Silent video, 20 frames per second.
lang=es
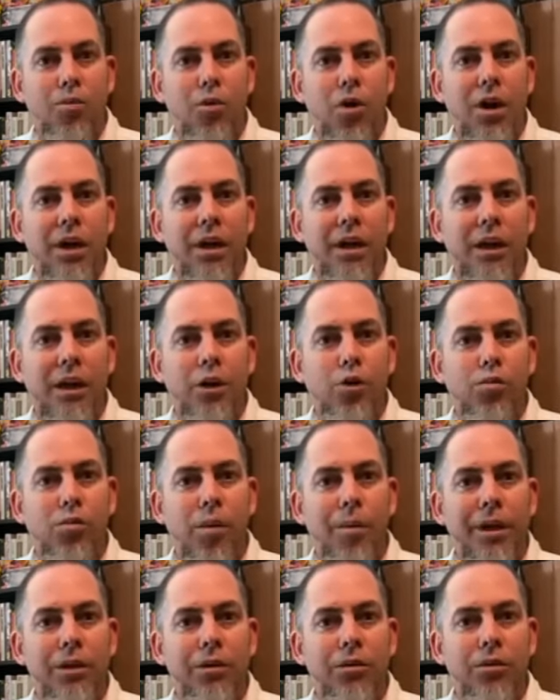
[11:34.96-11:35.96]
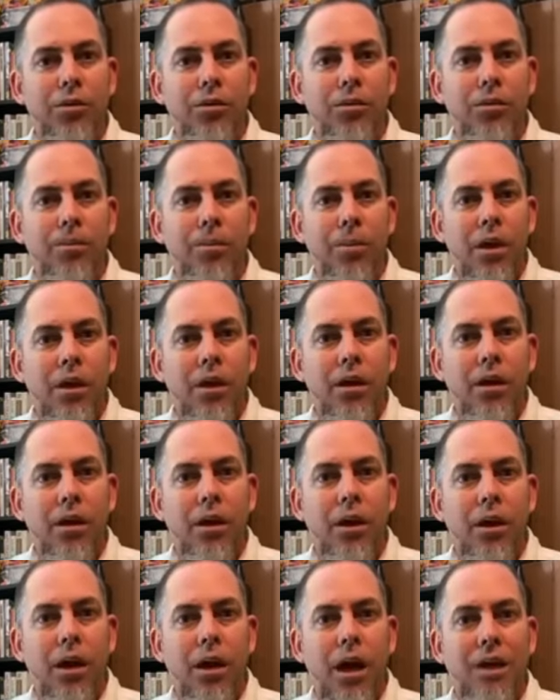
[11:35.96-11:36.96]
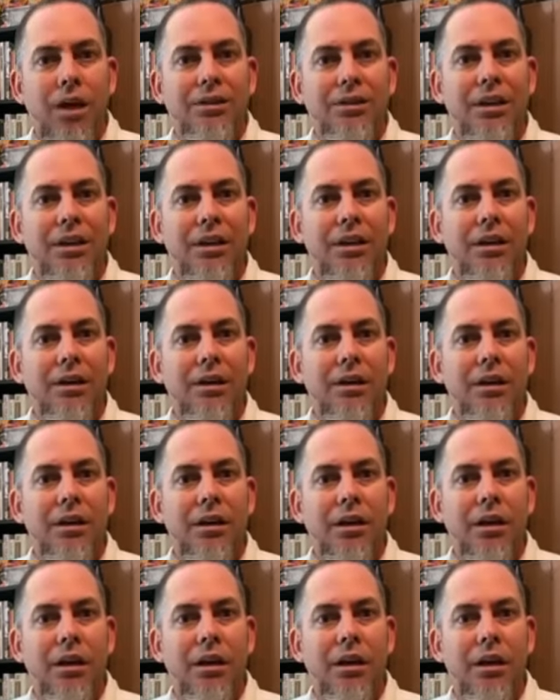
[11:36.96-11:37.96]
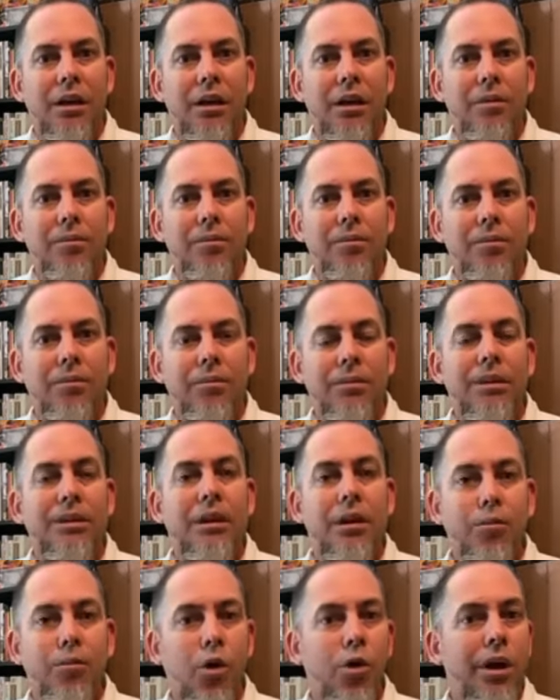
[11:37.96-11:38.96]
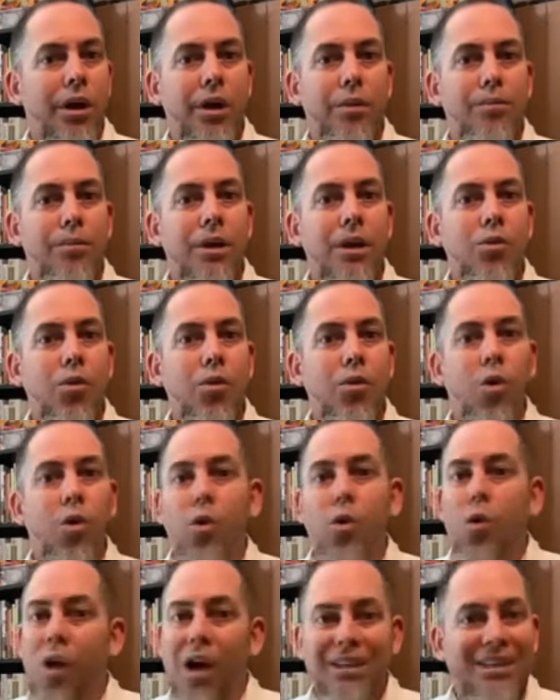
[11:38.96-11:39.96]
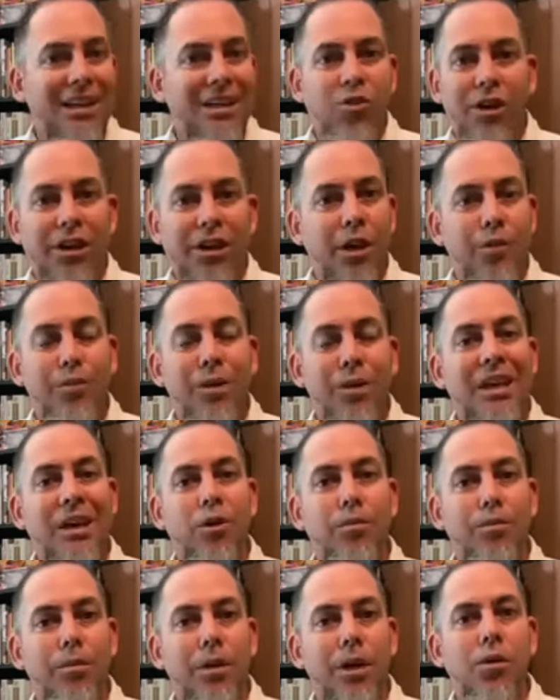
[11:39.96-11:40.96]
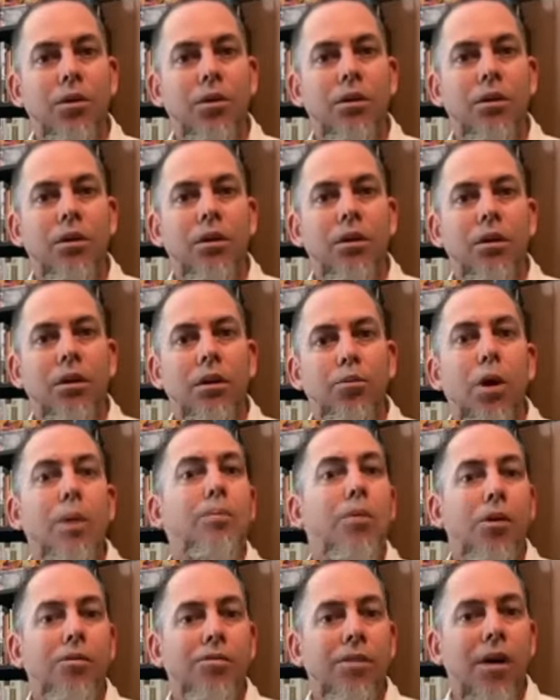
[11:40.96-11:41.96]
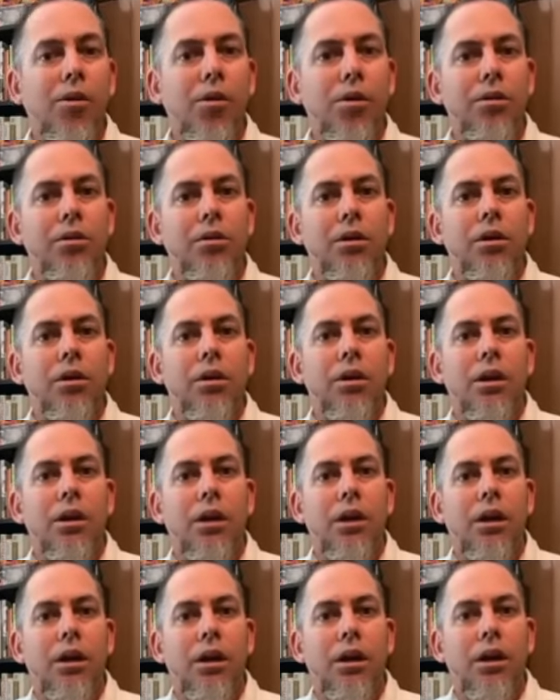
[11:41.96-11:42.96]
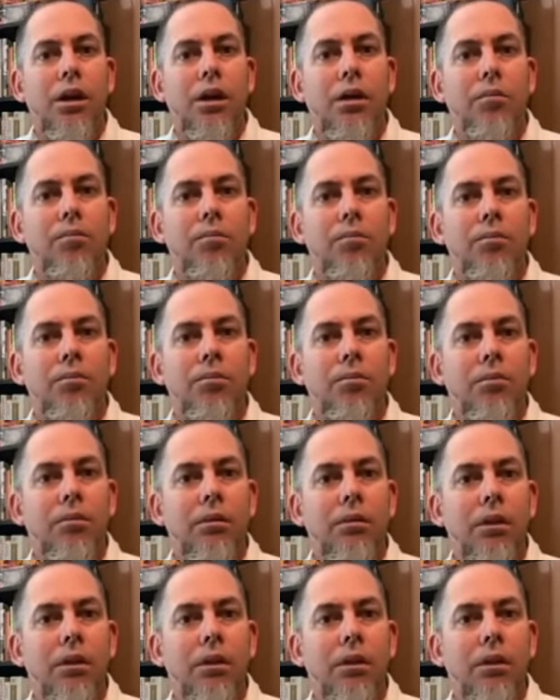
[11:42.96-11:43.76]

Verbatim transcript: que yo pueda en algún momento eh, hacer eh, mis sermones en vivo o hacer cualquier video en vivo, pues por favor eh,